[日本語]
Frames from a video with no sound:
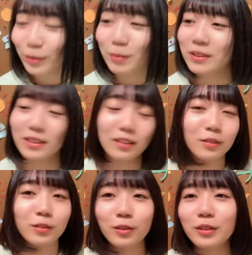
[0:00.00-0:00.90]
思いました
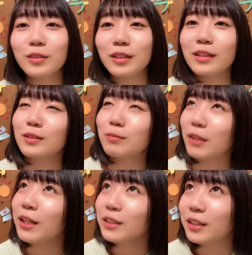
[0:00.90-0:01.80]
あの去年の3月
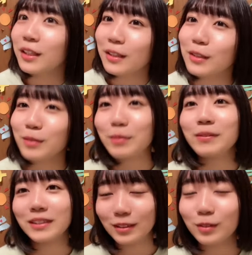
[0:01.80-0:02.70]
まだ入ってないなと思い
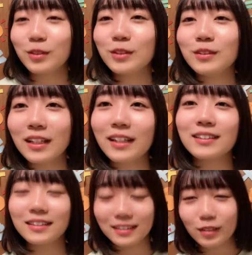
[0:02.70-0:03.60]
ました今年の3
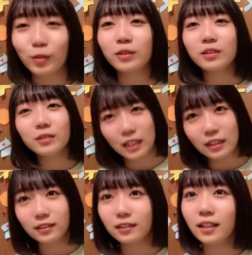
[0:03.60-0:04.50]
月ですね今年の
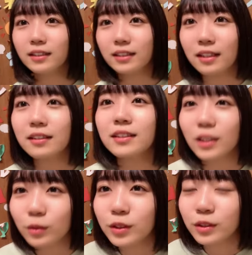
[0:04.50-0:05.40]
3月くらいに行ったんで
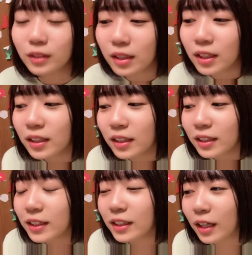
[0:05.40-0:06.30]
すけど一緒に
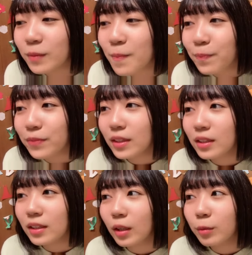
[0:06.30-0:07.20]
なんか
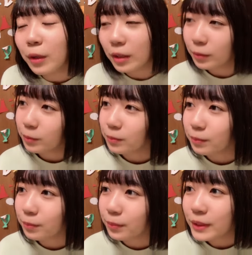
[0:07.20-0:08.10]
まあ
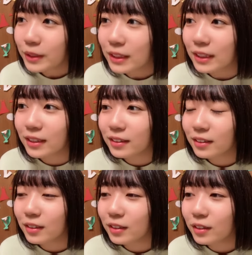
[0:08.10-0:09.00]
別に
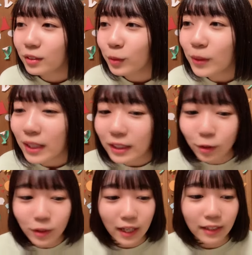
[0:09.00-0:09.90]
そんなに
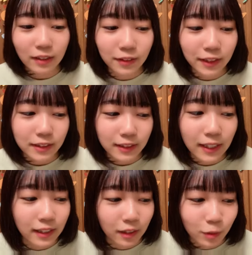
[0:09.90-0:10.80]
距離があったわけじゃ
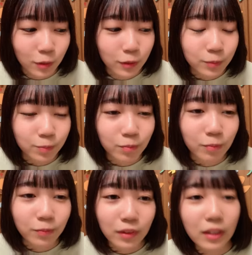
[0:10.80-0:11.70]
ないけど、
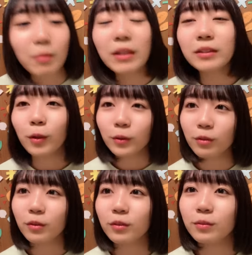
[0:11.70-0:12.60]
うん、今くほ
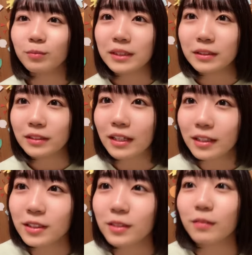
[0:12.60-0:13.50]
どめちゃくちゃ
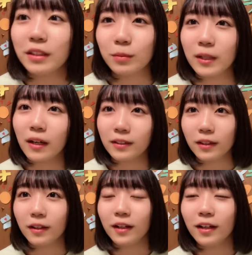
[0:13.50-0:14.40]
話すってわけでもなかっ
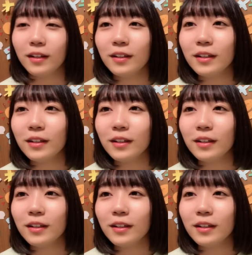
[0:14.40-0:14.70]
たから